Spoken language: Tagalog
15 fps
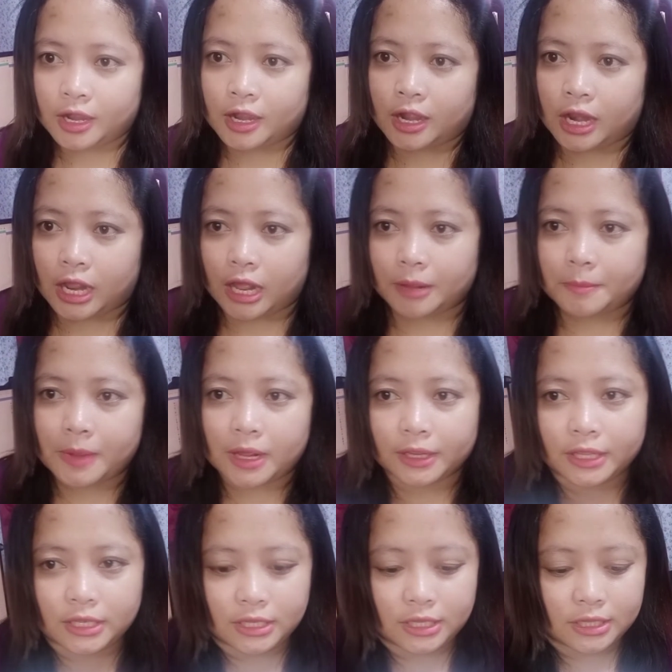
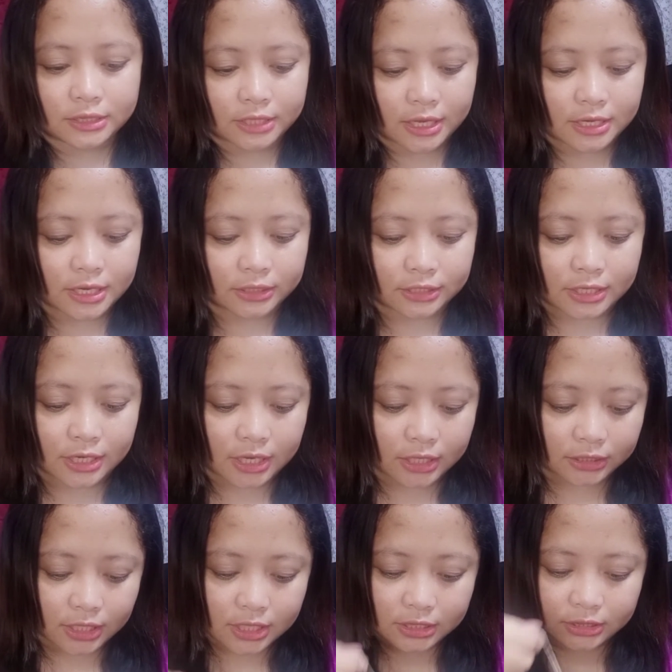Habang hinihintay natin ang
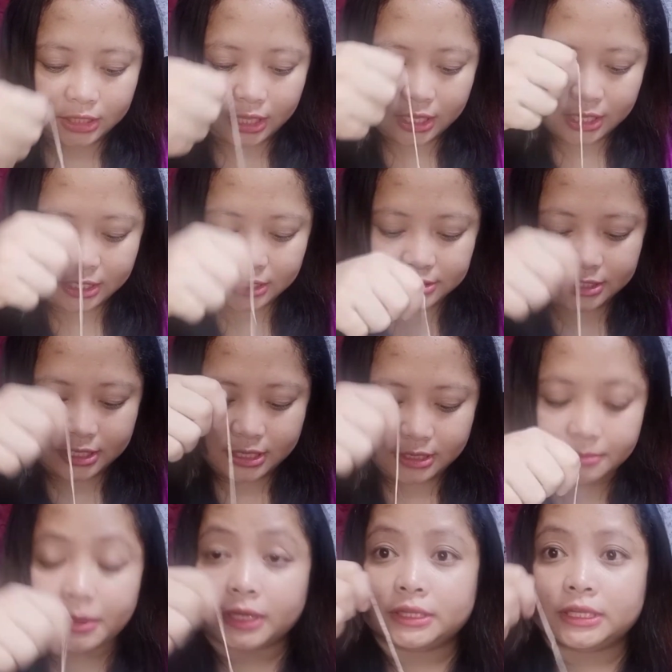ating tea kasi
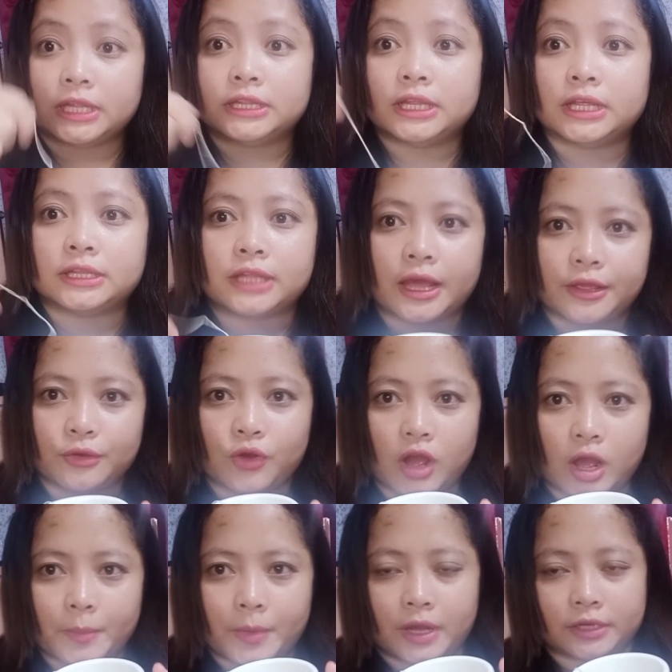magtiti tayo
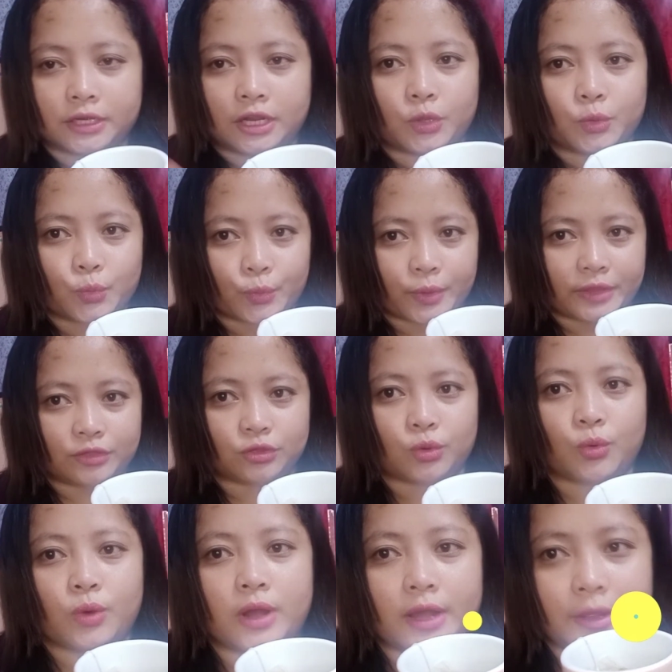habang
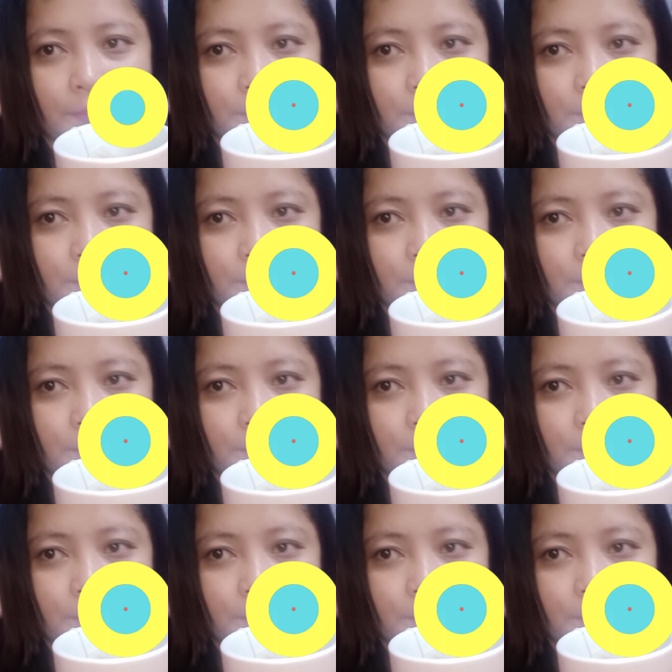nagkukwentuhan.